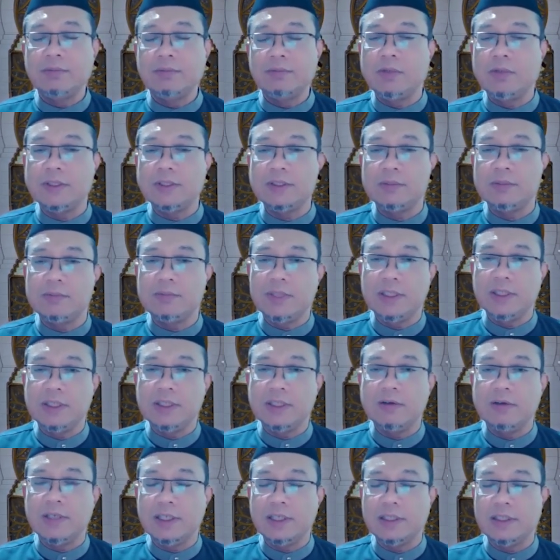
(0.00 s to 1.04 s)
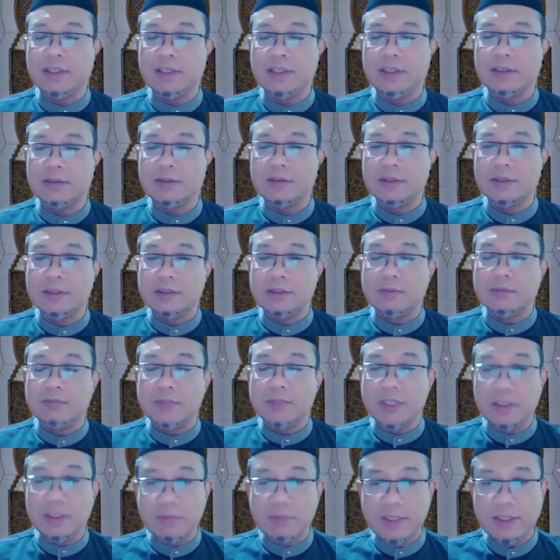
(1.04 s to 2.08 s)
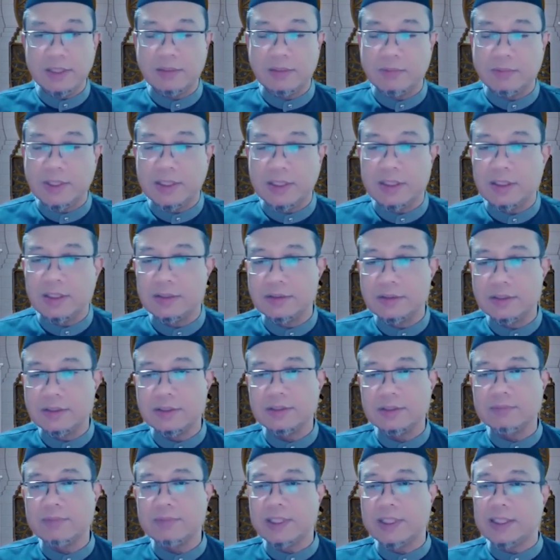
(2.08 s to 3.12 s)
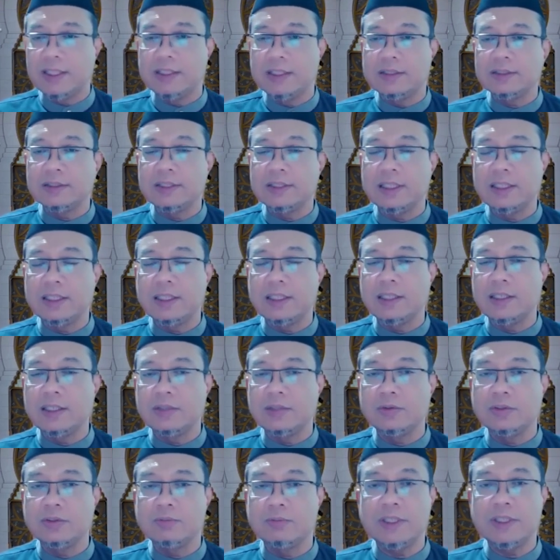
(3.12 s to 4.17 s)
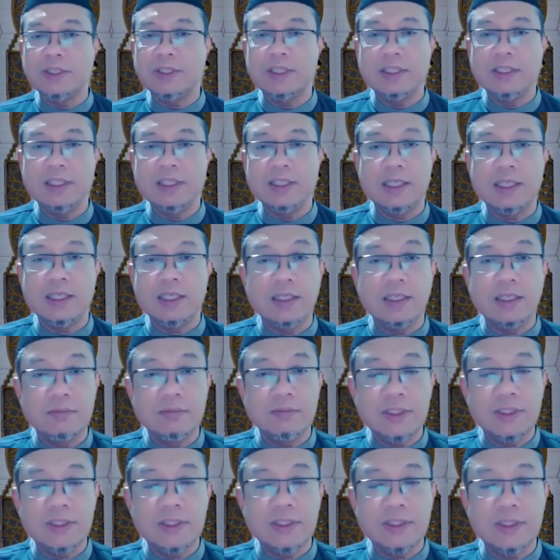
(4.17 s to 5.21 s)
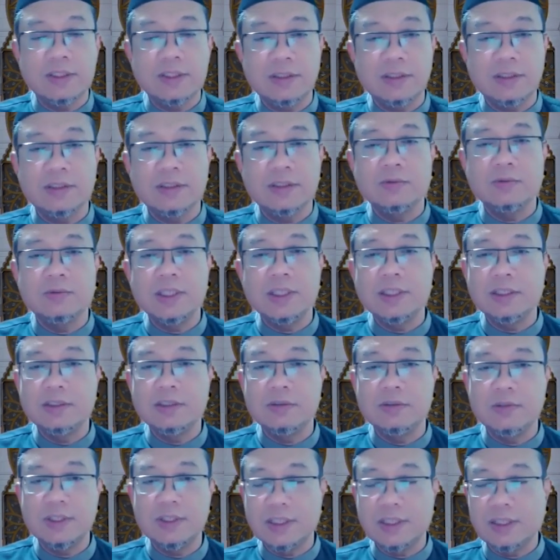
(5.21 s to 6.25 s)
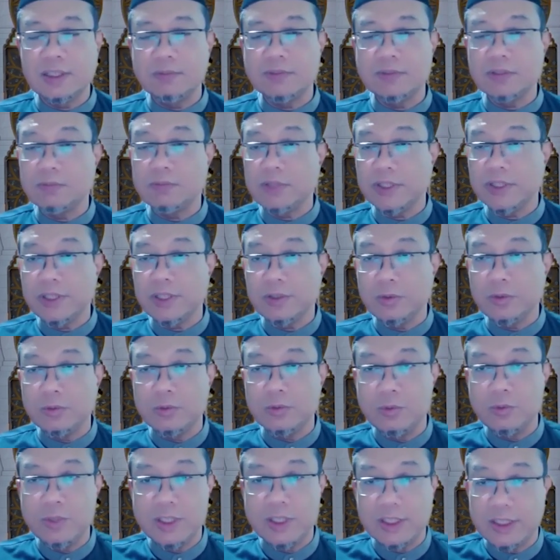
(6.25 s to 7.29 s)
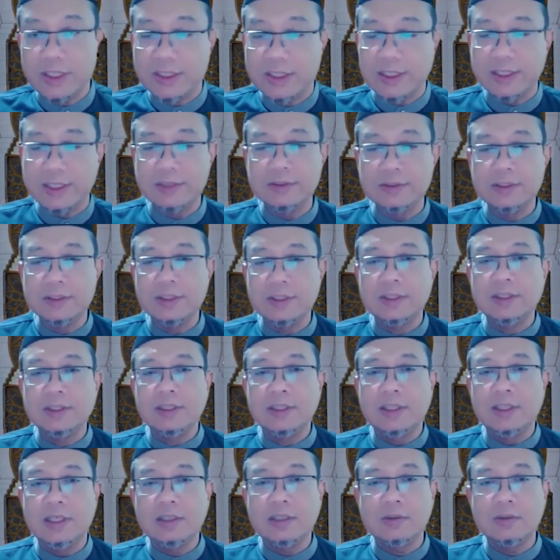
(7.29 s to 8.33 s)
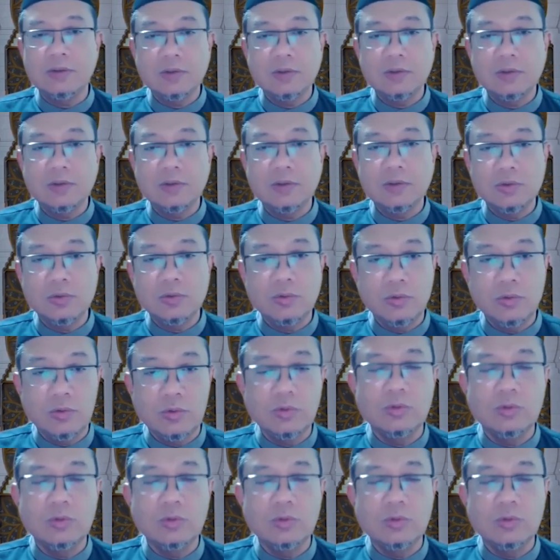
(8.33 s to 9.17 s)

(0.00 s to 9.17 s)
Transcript: bahwa sebagai orang yang beriman kepada Allah, maka kita harus menjadikan Nabi Shallallahu alaihi wasallam sebagai kudwah kita. ar Rasul